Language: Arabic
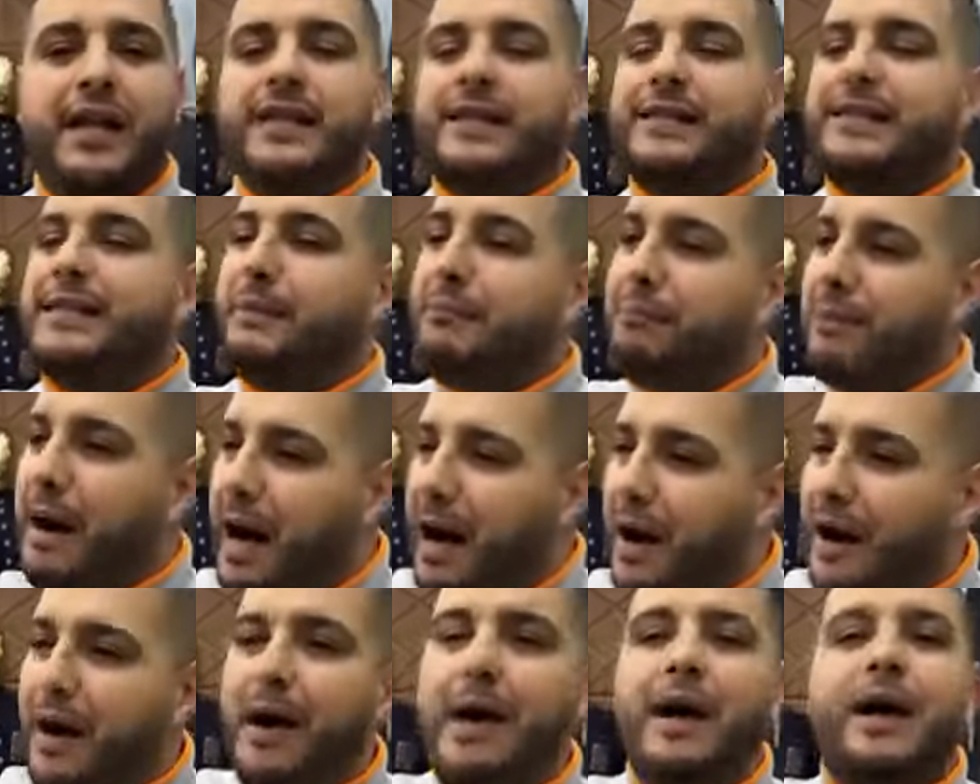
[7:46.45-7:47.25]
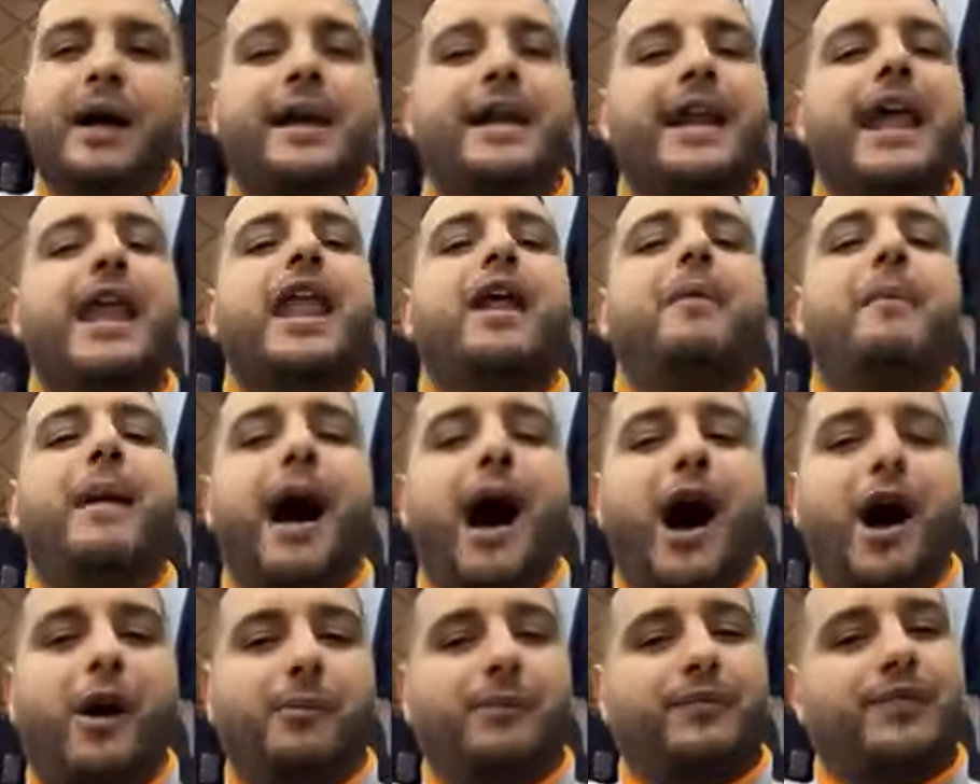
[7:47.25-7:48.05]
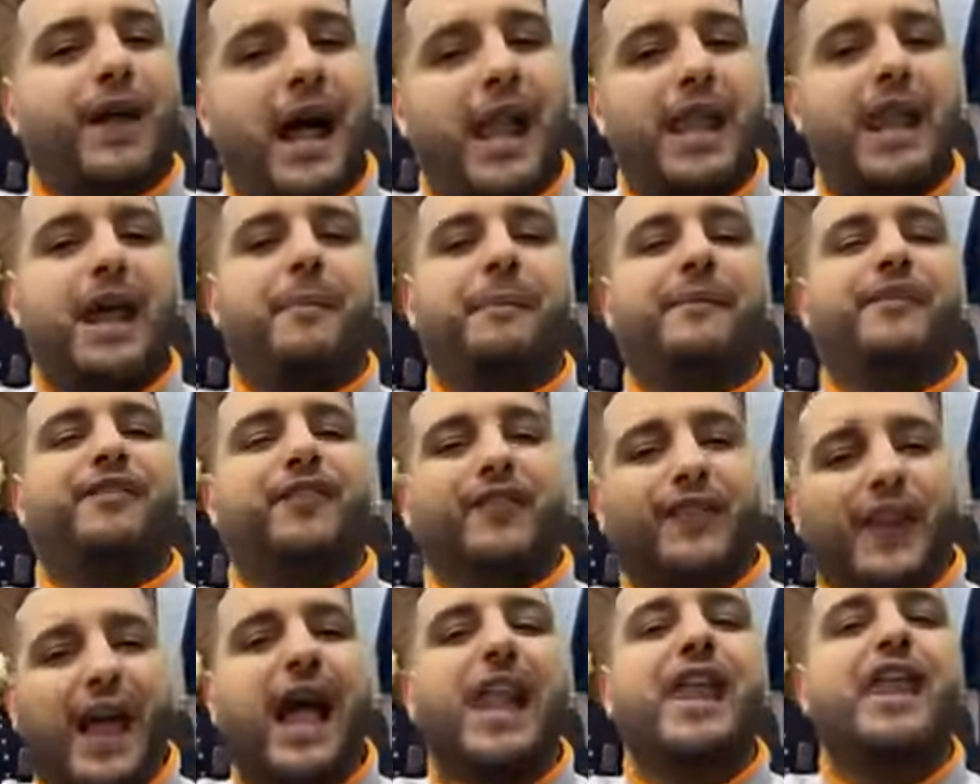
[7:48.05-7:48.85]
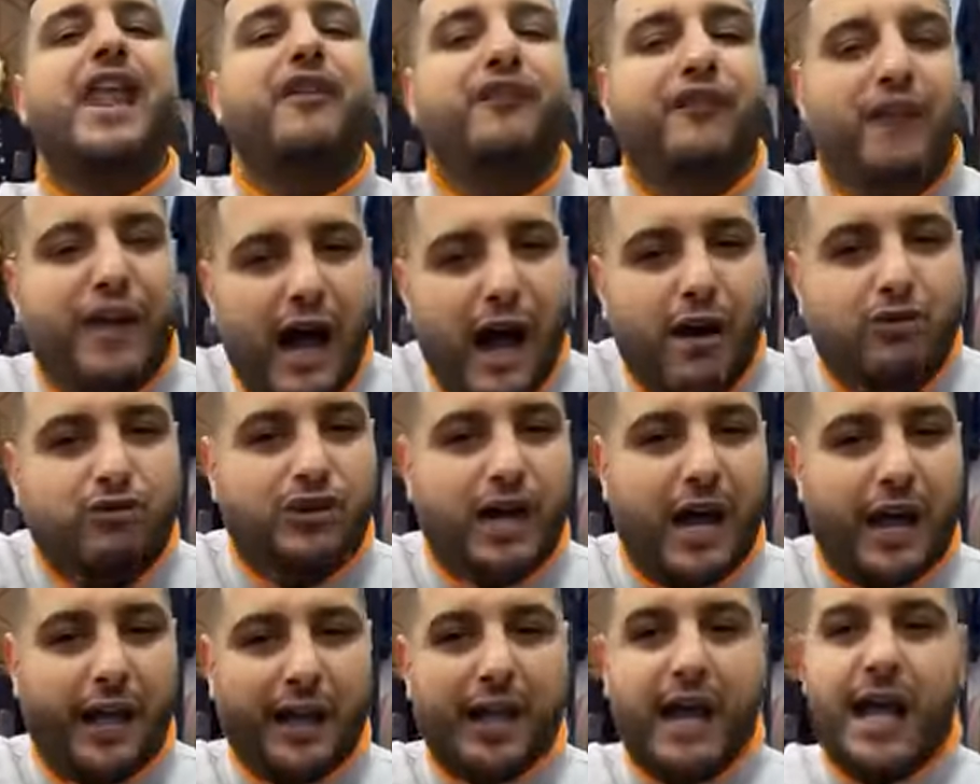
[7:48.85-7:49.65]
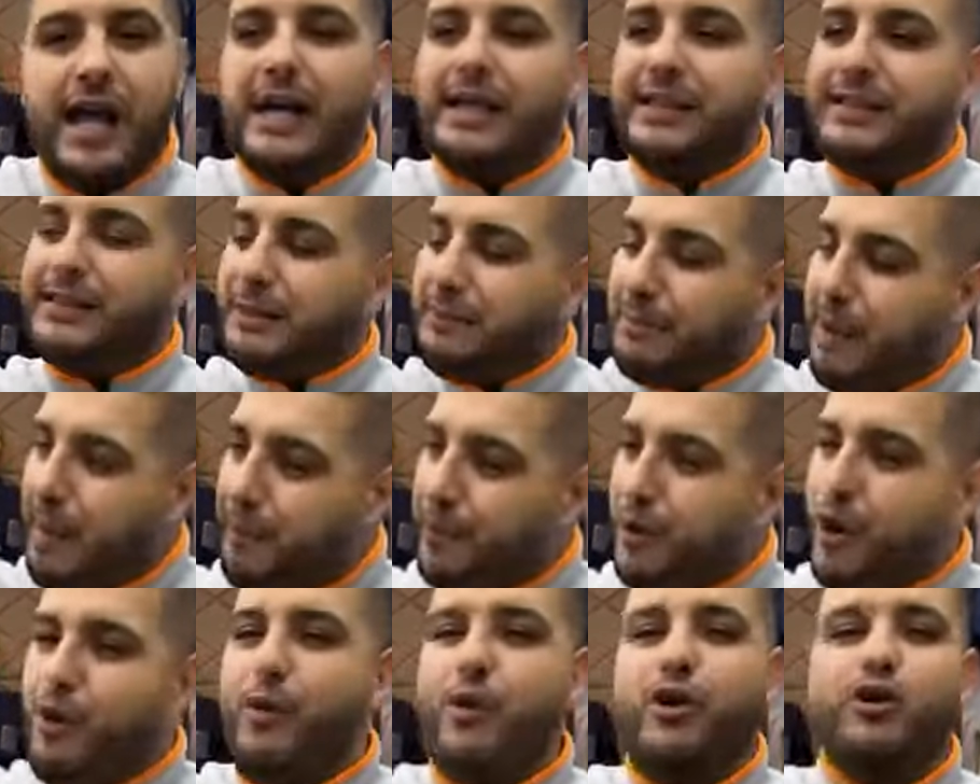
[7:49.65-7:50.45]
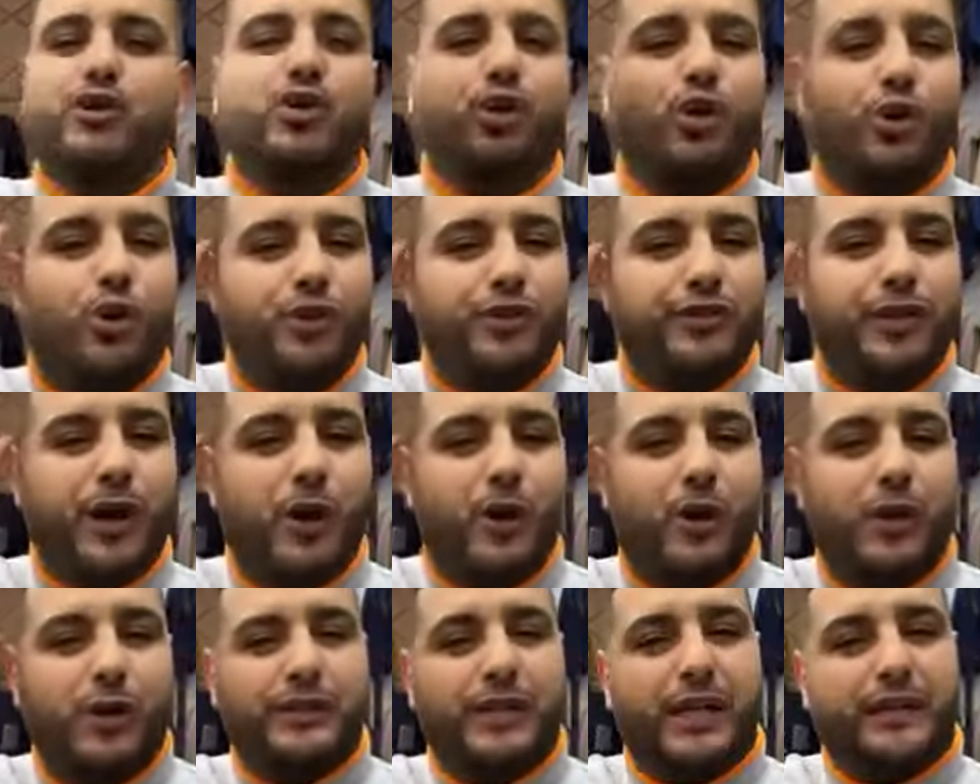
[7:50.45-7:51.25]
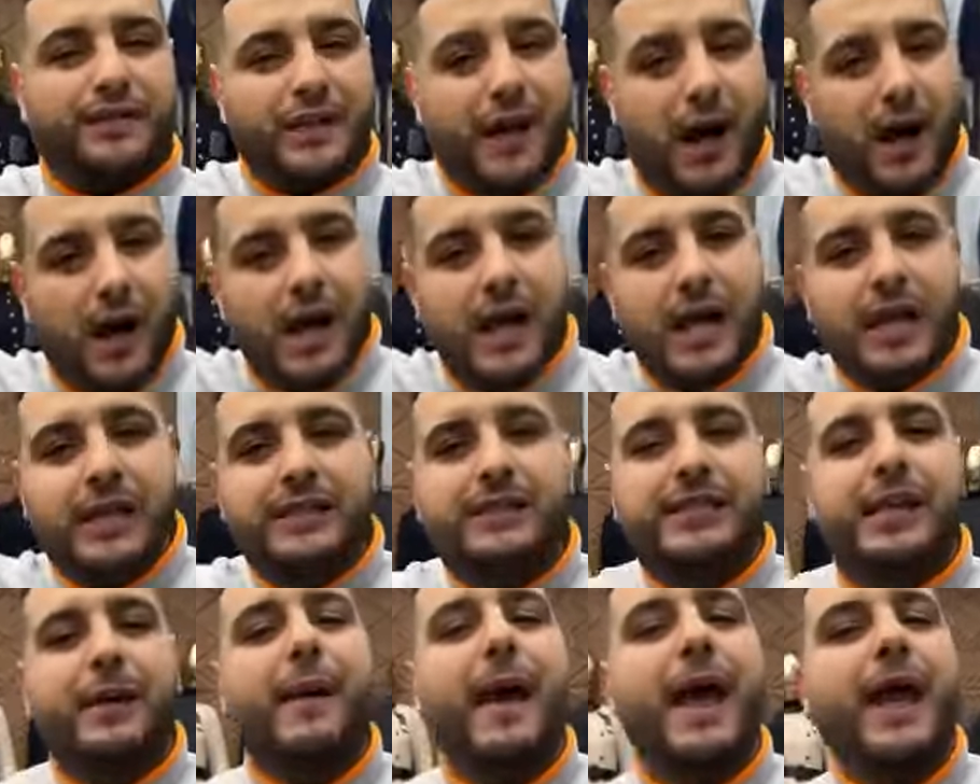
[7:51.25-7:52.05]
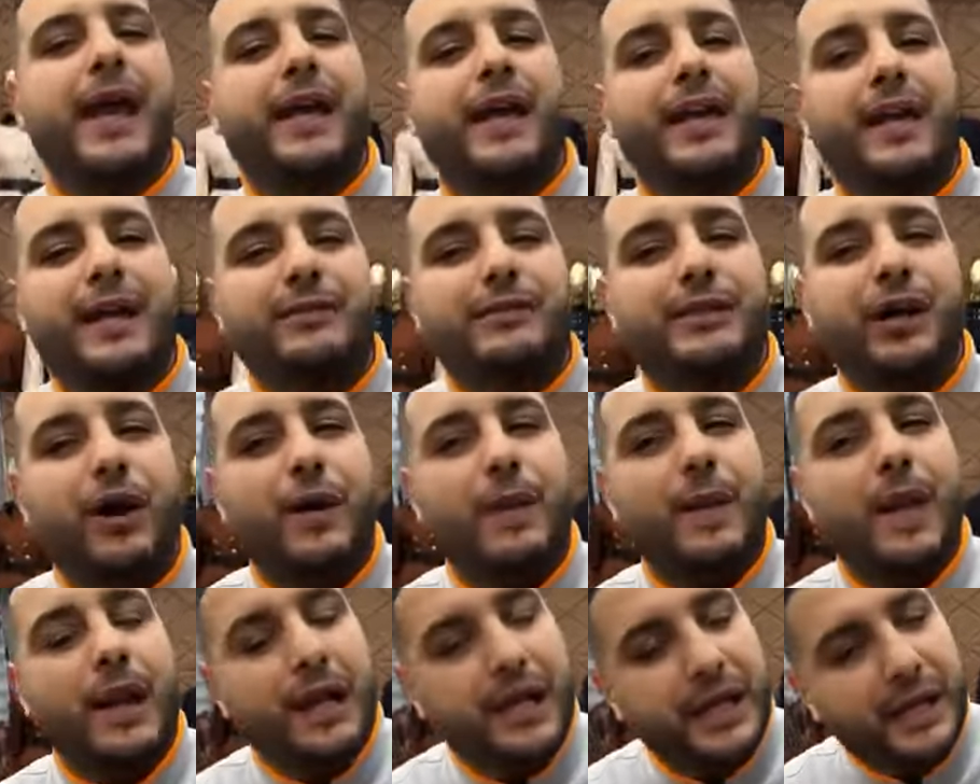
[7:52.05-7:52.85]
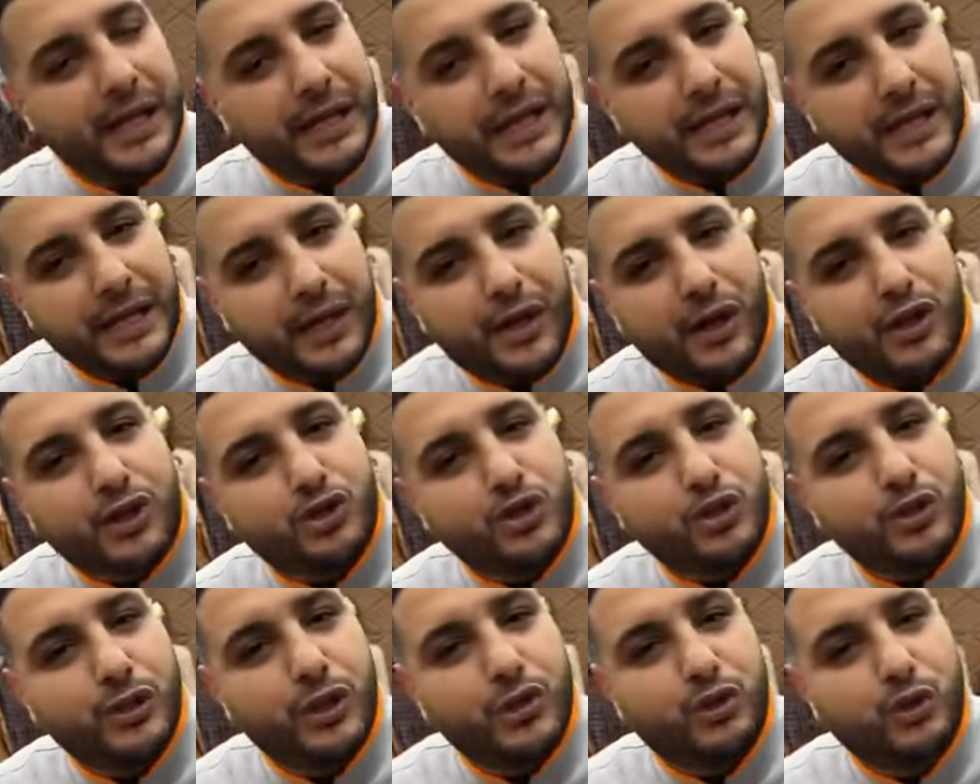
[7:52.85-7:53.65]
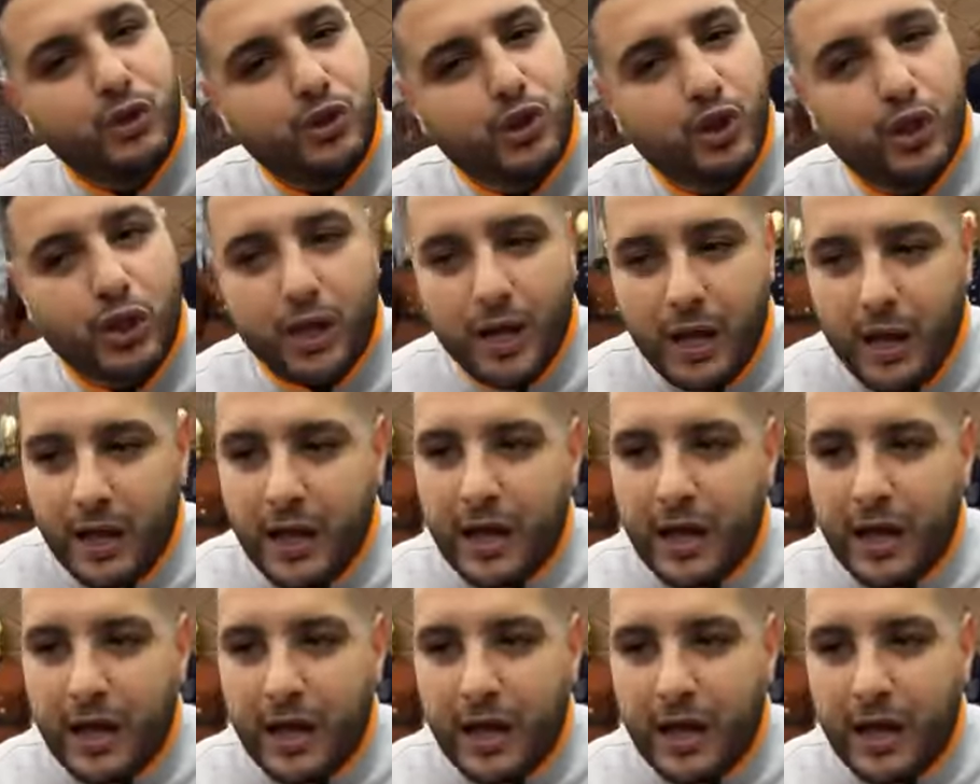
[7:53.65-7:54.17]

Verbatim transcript: تما رانا معاهم دخلنا دخلنا فيها وصاي تما بروموسيون خوتنا وخوتاتنا الزبائن الكرام تاعنا اللي قصدونا توجور